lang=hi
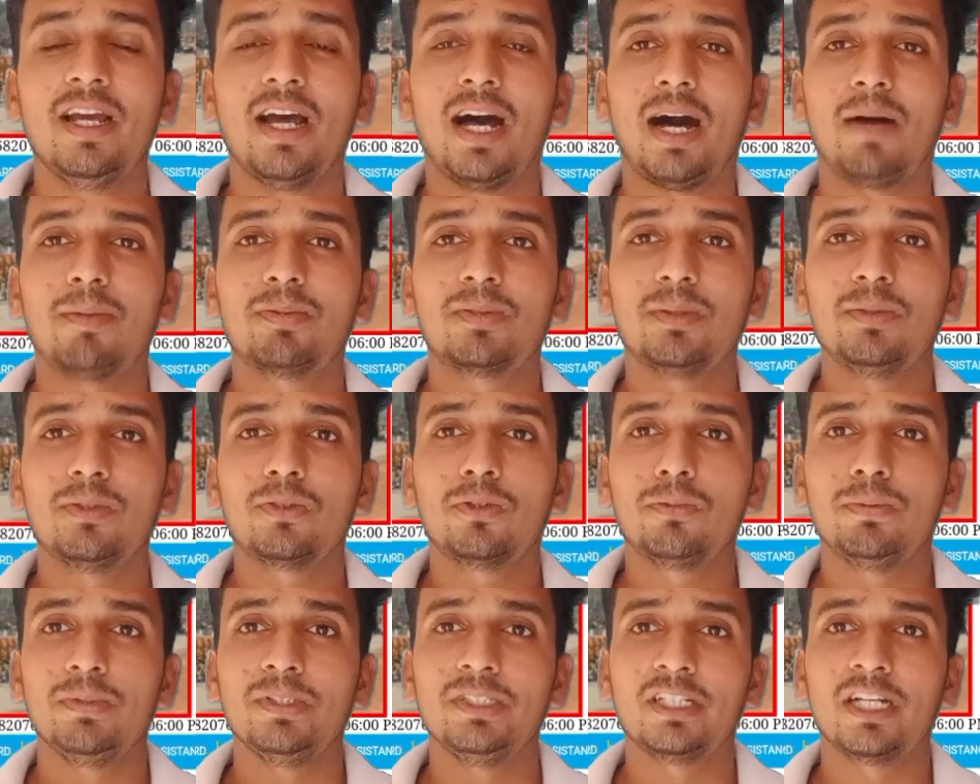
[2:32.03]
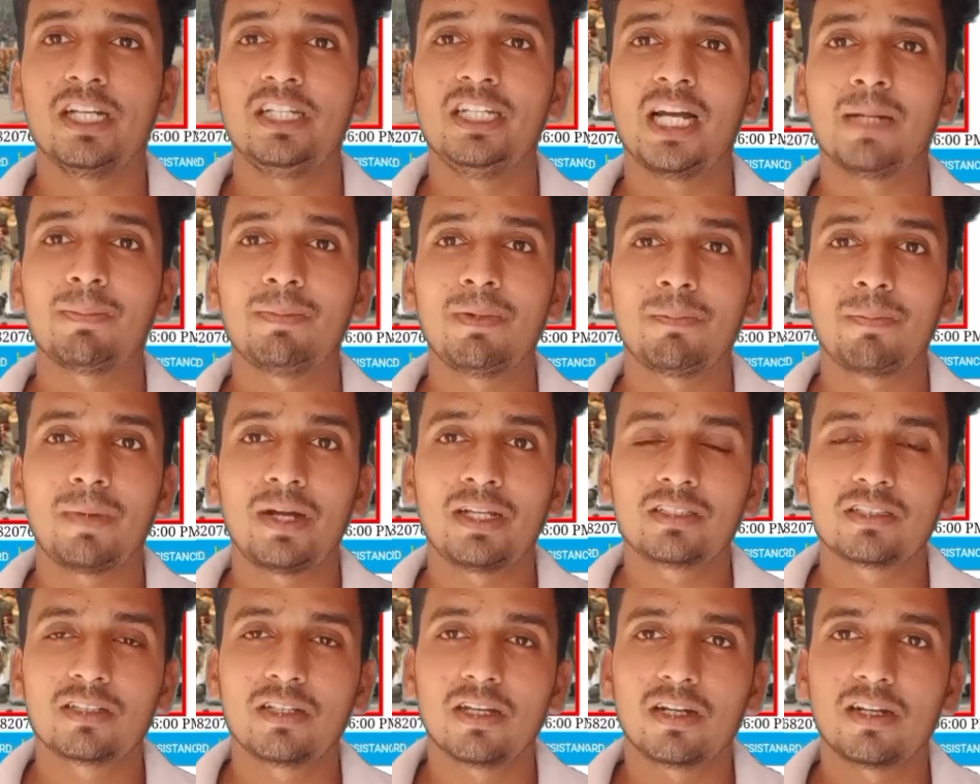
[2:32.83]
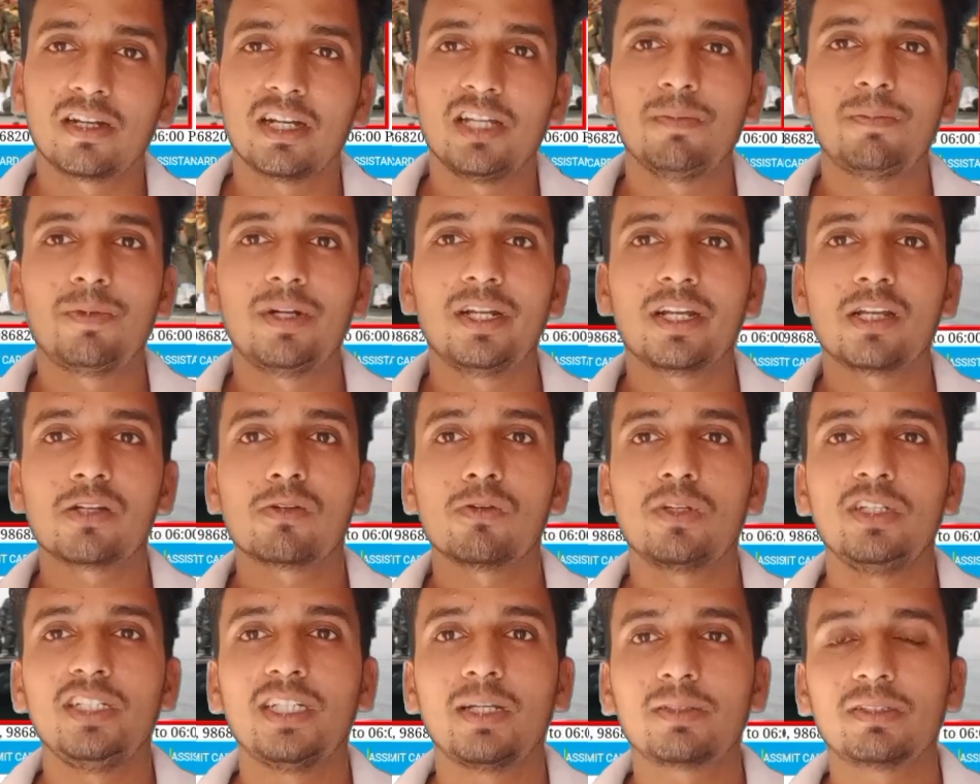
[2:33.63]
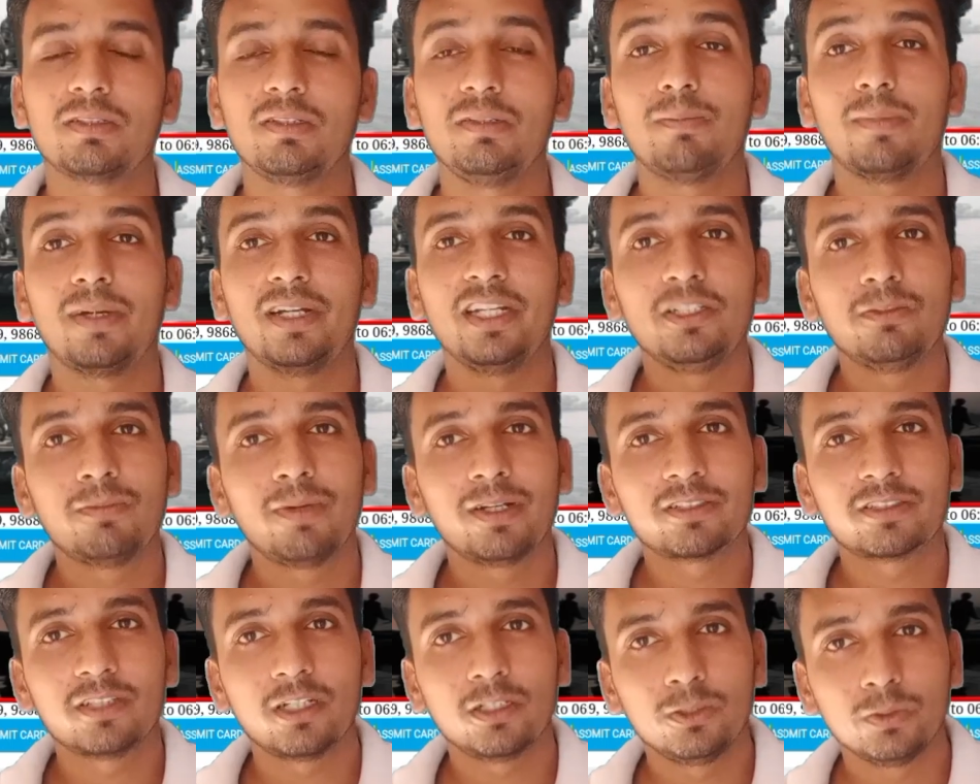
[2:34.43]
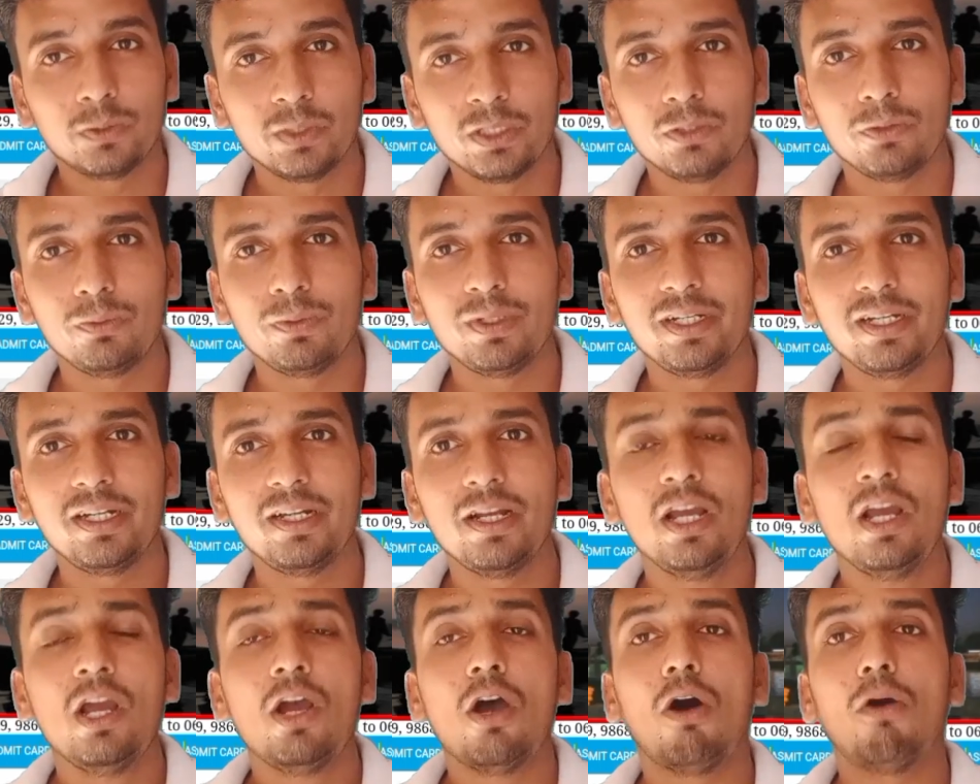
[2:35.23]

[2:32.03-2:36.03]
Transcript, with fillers: आप सभी को फिजिकल यहाँ पे पास करना ही पड़ेगा क्योंकि आप सभी मनीष भाई के साथ जुड़े हुए हैं